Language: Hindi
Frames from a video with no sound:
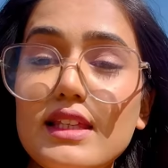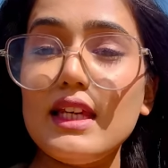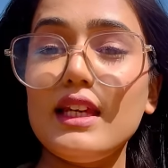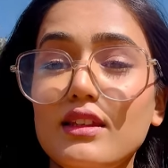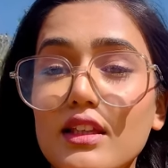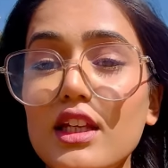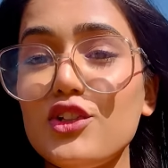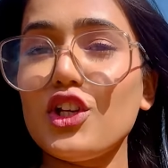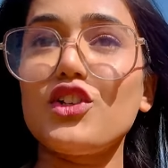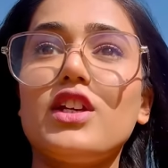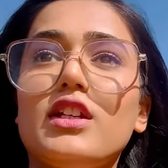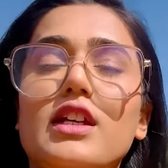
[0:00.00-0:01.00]
इतनी
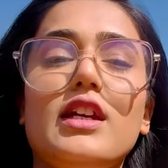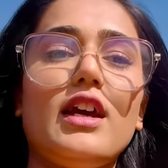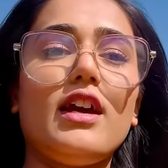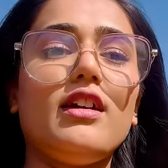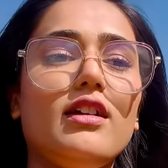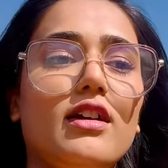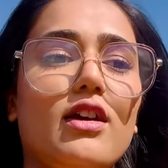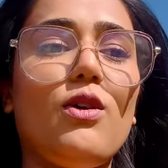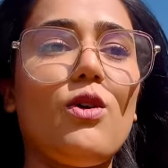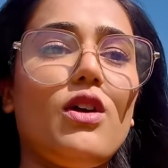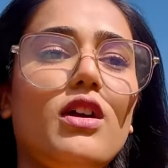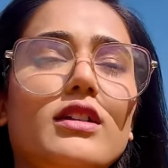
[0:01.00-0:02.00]
झिकझिक की है
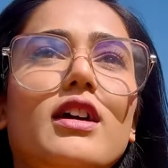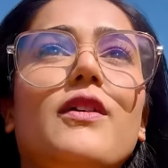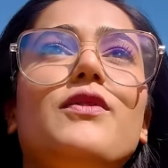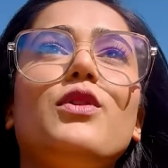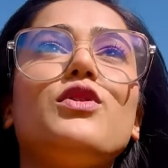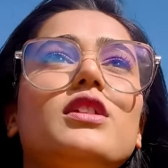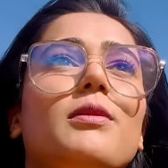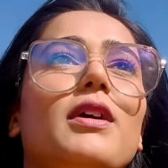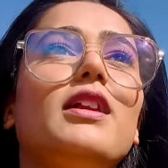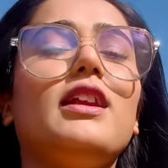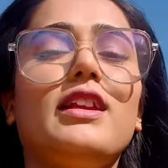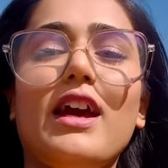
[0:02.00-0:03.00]
और काफ़ी कुछ
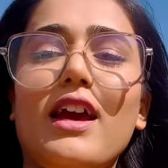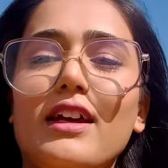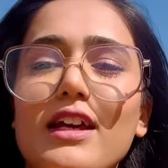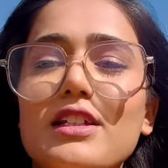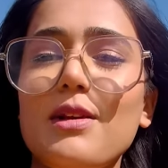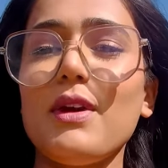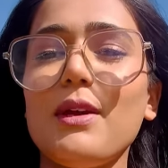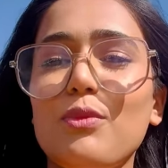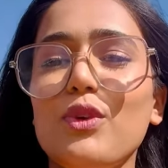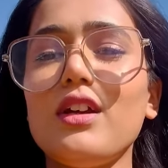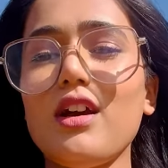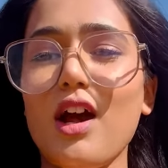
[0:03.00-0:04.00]
सामान ले लिया आई हमारी
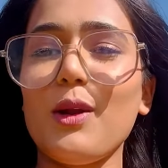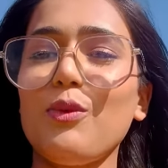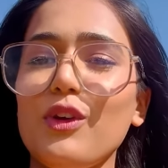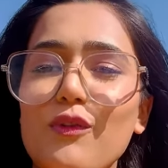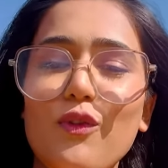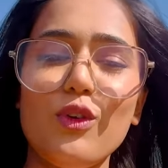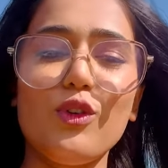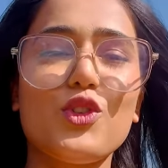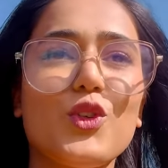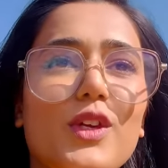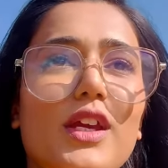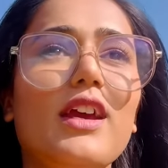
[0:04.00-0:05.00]
पूरी कार पूरी फुल हो
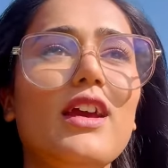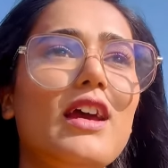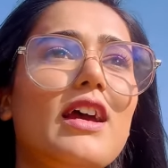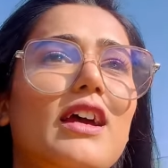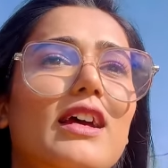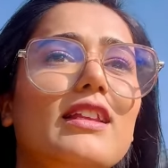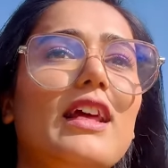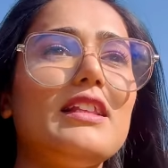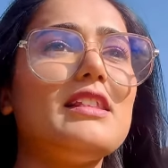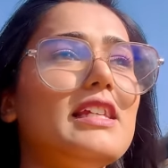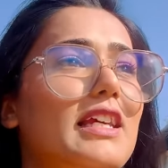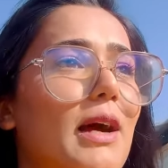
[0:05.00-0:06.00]
चुकी है
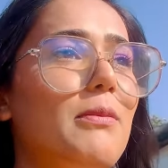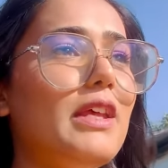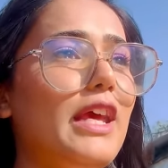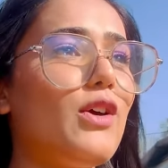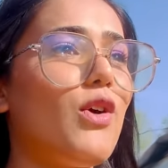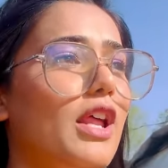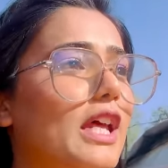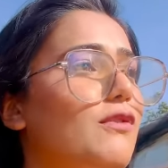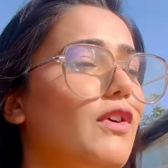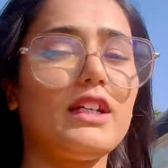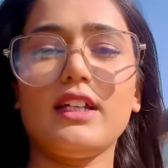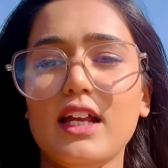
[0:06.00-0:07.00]
लेट्स सी हमने एक और एक
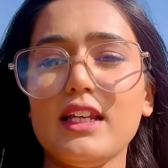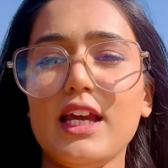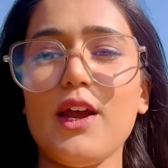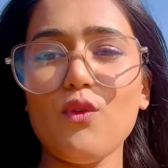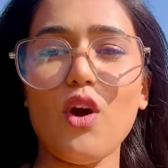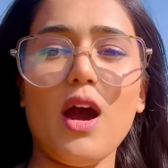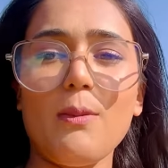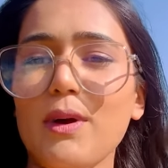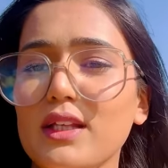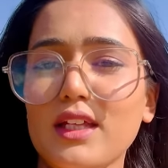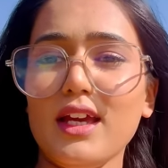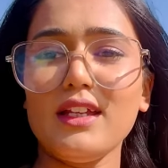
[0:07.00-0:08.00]
पट्टा लिया है वो आ
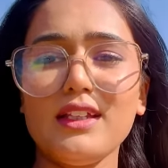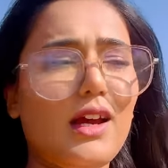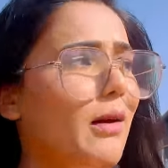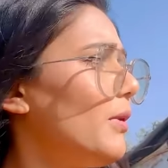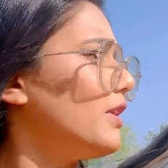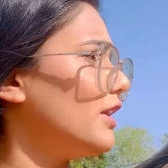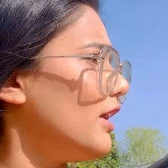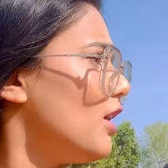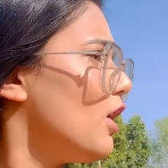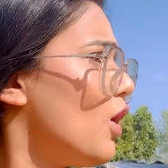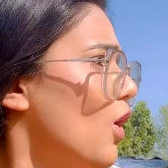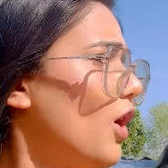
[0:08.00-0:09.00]
पाता है या नहीं आ पाता
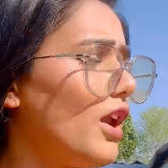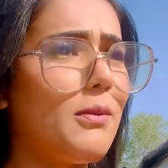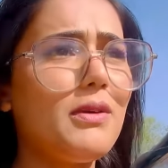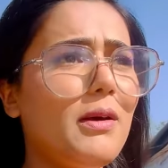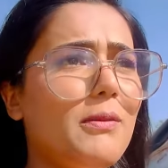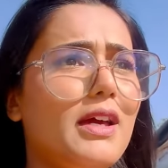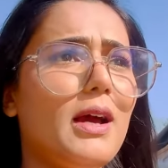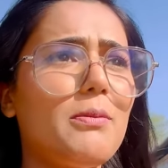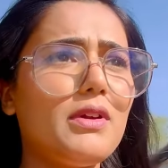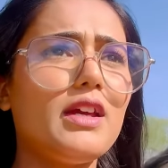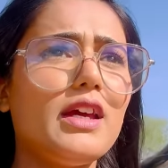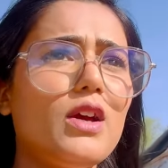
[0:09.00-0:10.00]
है और अभी हमें यहाँ
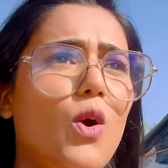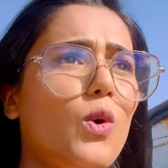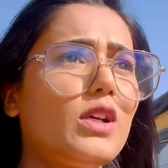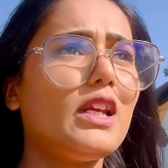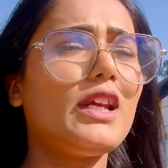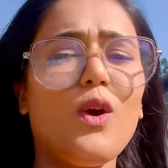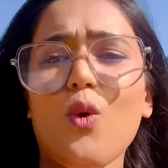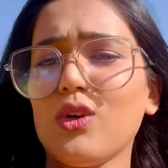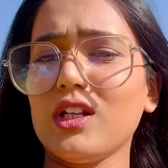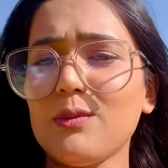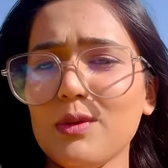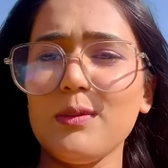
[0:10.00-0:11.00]
पे ना एक होटल के
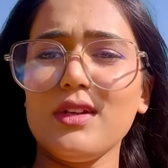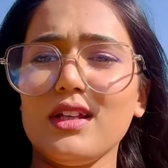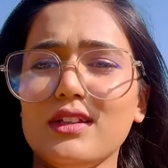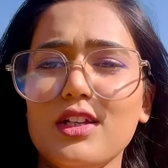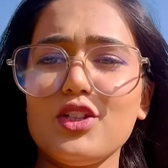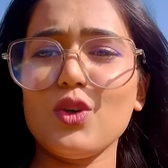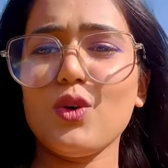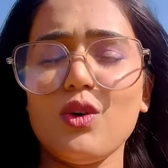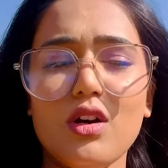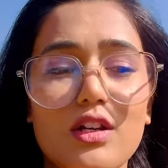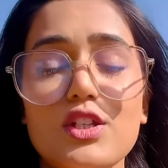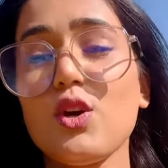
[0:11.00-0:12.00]
ओनर भी मिले थे जो
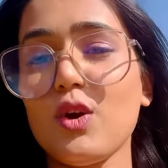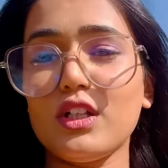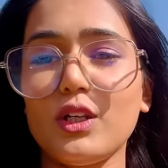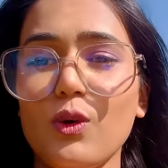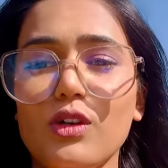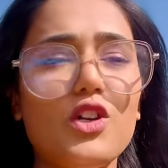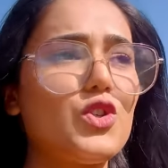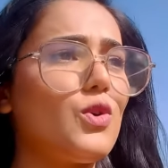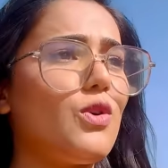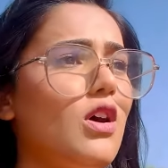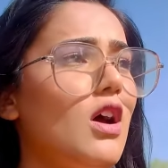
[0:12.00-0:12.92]
रिजॉर्ट के ओनर जो